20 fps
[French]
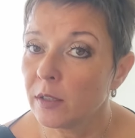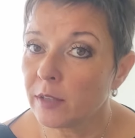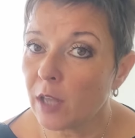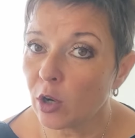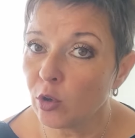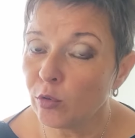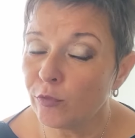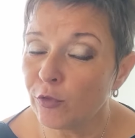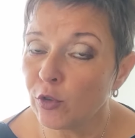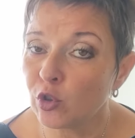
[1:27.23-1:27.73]

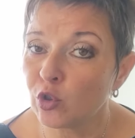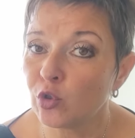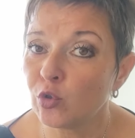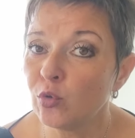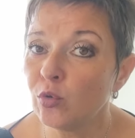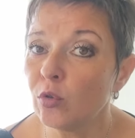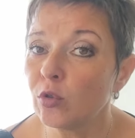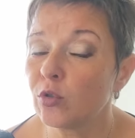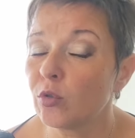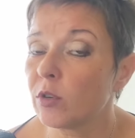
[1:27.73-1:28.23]
dans le
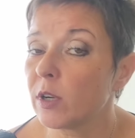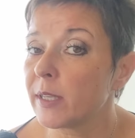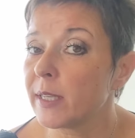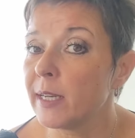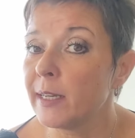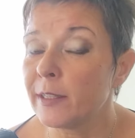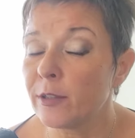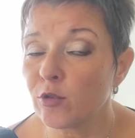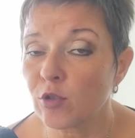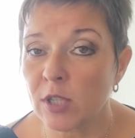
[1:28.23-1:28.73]
futur, donc
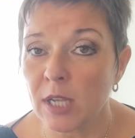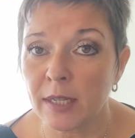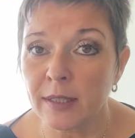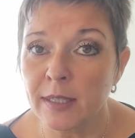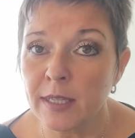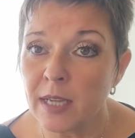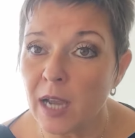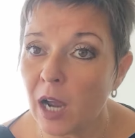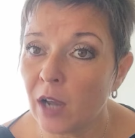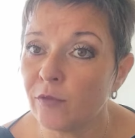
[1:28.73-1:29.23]
quelques
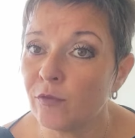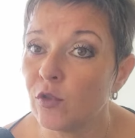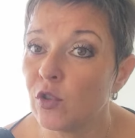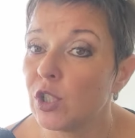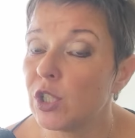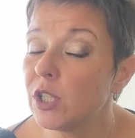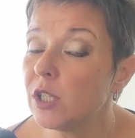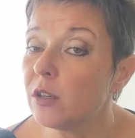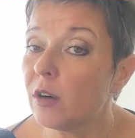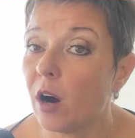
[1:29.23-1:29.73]
années à
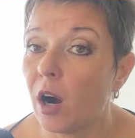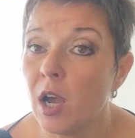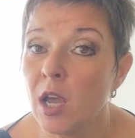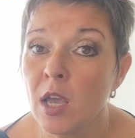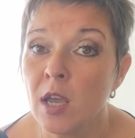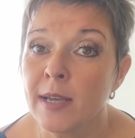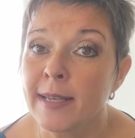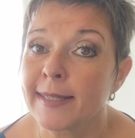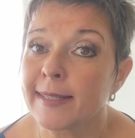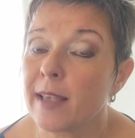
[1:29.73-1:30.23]
venir.
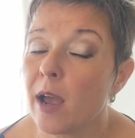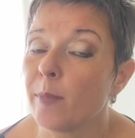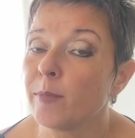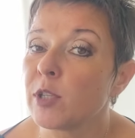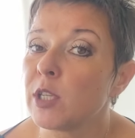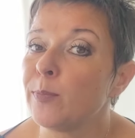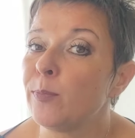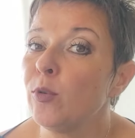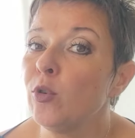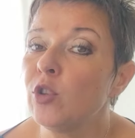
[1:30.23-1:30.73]
C'est un
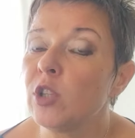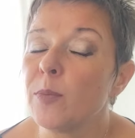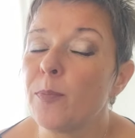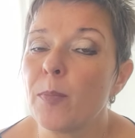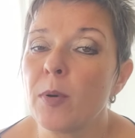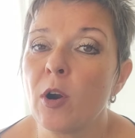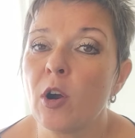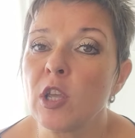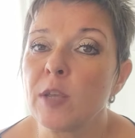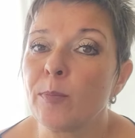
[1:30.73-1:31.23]
petit peu des
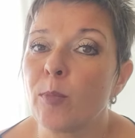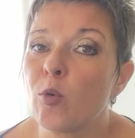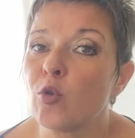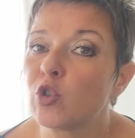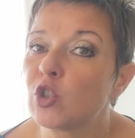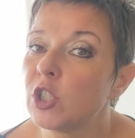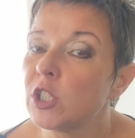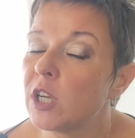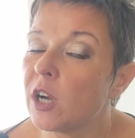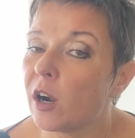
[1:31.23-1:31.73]
plans et
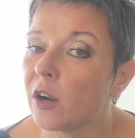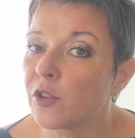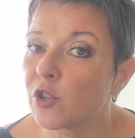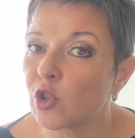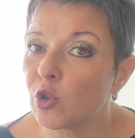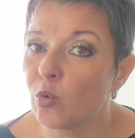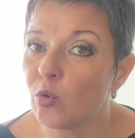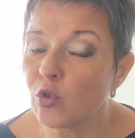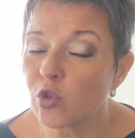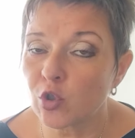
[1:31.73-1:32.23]
projets
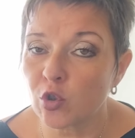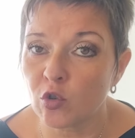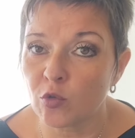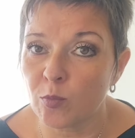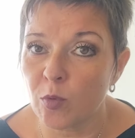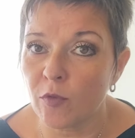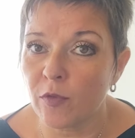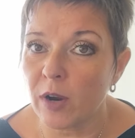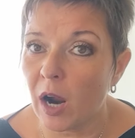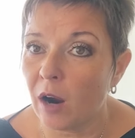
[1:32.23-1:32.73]
grandioses que vous
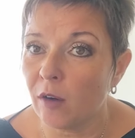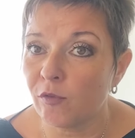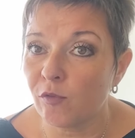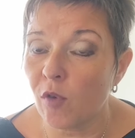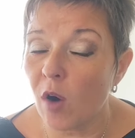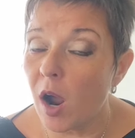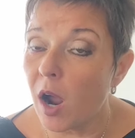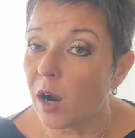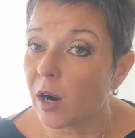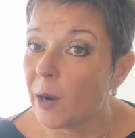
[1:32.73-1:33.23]
pouvez
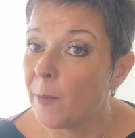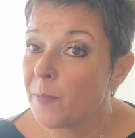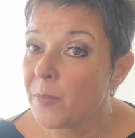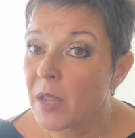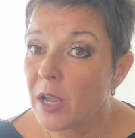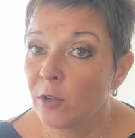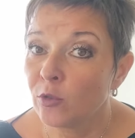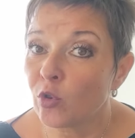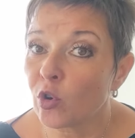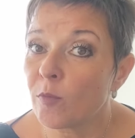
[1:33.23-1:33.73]
avoir.
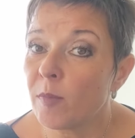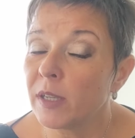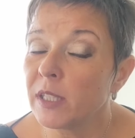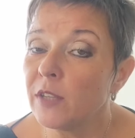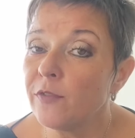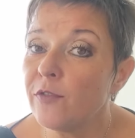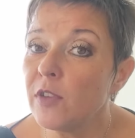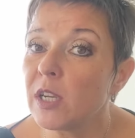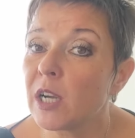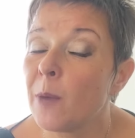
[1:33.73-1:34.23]
Donc
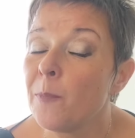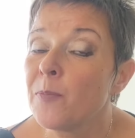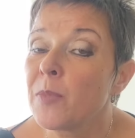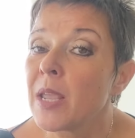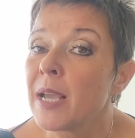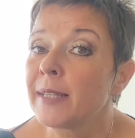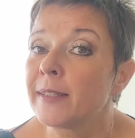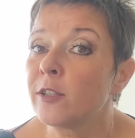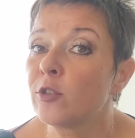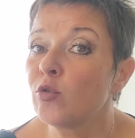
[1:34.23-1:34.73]
magnifique.
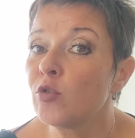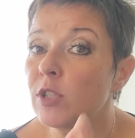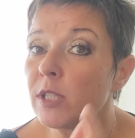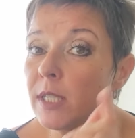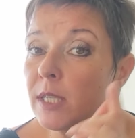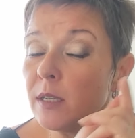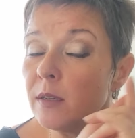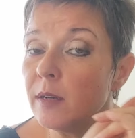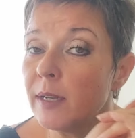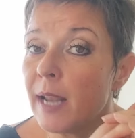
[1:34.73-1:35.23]
C'est
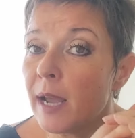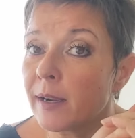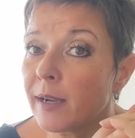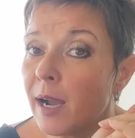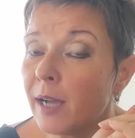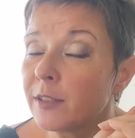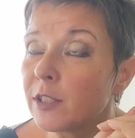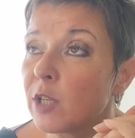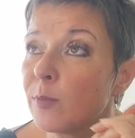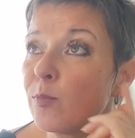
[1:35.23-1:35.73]
aussi la
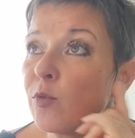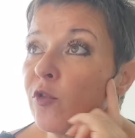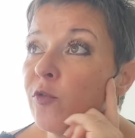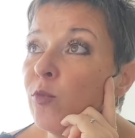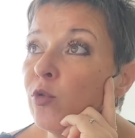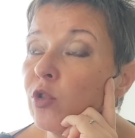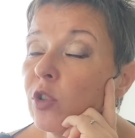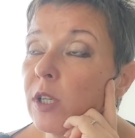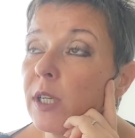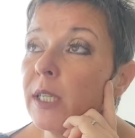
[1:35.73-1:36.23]
carte qui peut
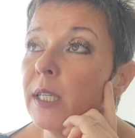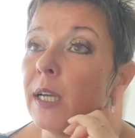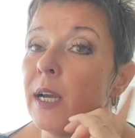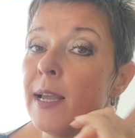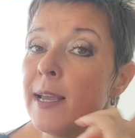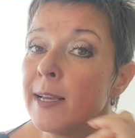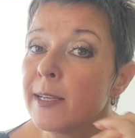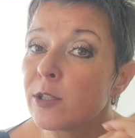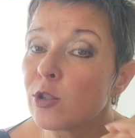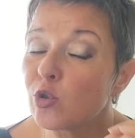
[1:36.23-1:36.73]

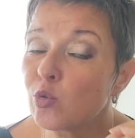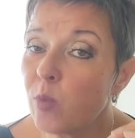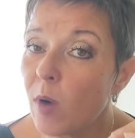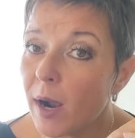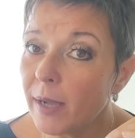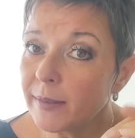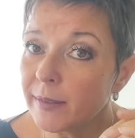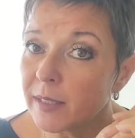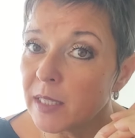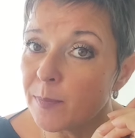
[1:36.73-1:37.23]
montrer
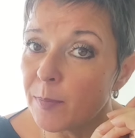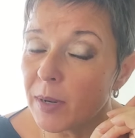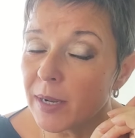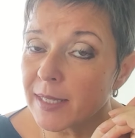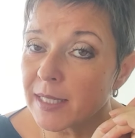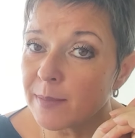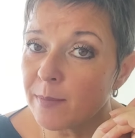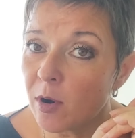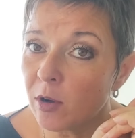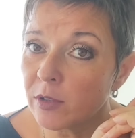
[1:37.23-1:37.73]
soit des
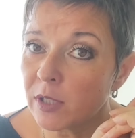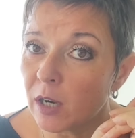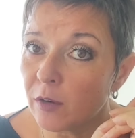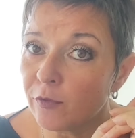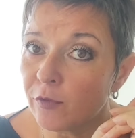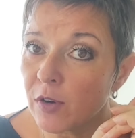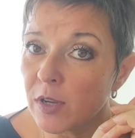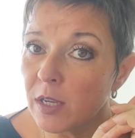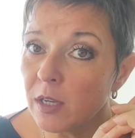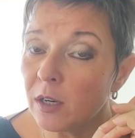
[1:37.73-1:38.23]
déplacements
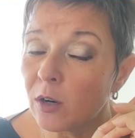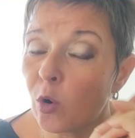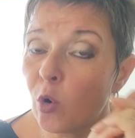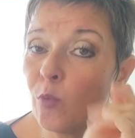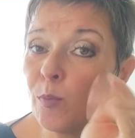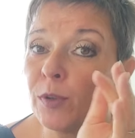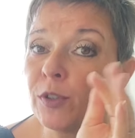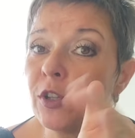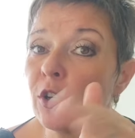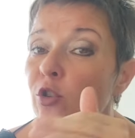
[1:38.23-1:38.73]
d'affaires
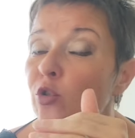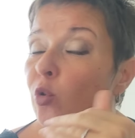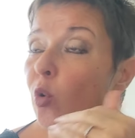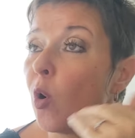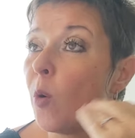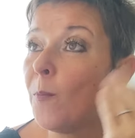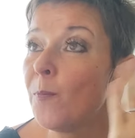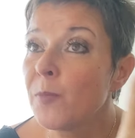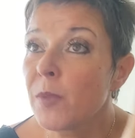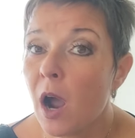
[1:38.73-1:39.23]
ou
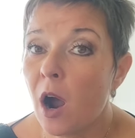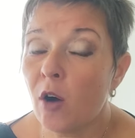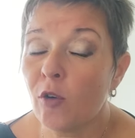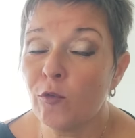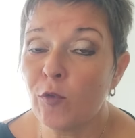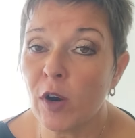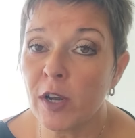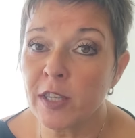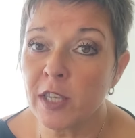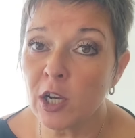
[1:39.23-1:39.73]
peut-être un
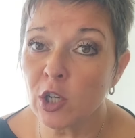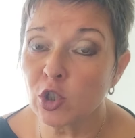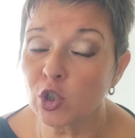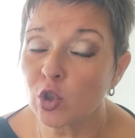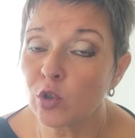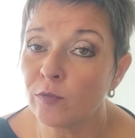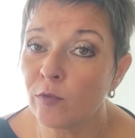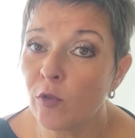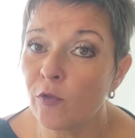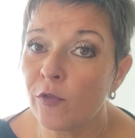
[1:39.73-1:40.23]

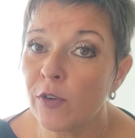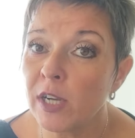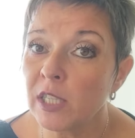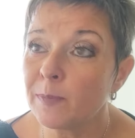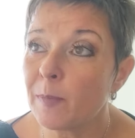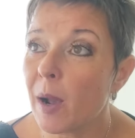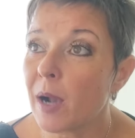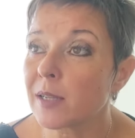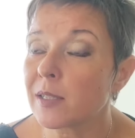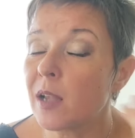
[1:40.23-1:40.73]
voyage que vous
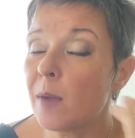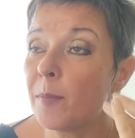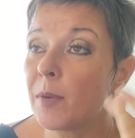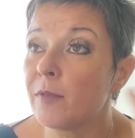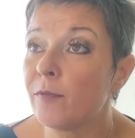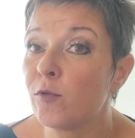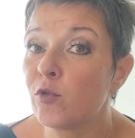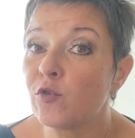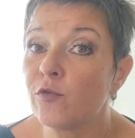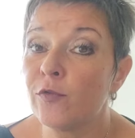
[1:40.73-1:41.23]
faites. Par
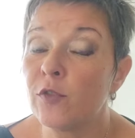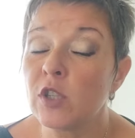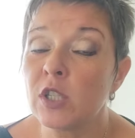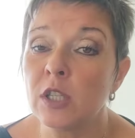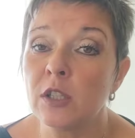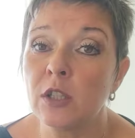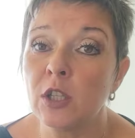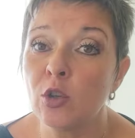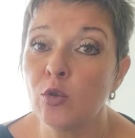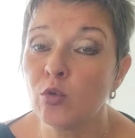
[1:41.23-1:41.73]
exemple, vous
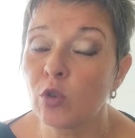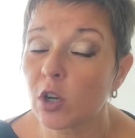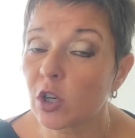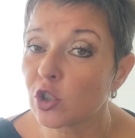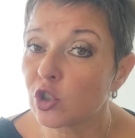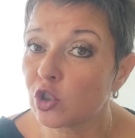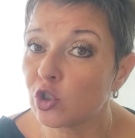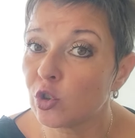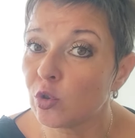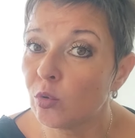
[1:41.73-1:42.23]
visitez une
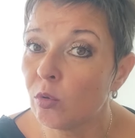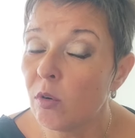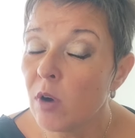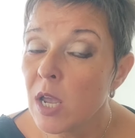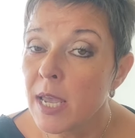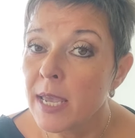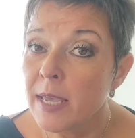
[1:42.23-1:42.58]
région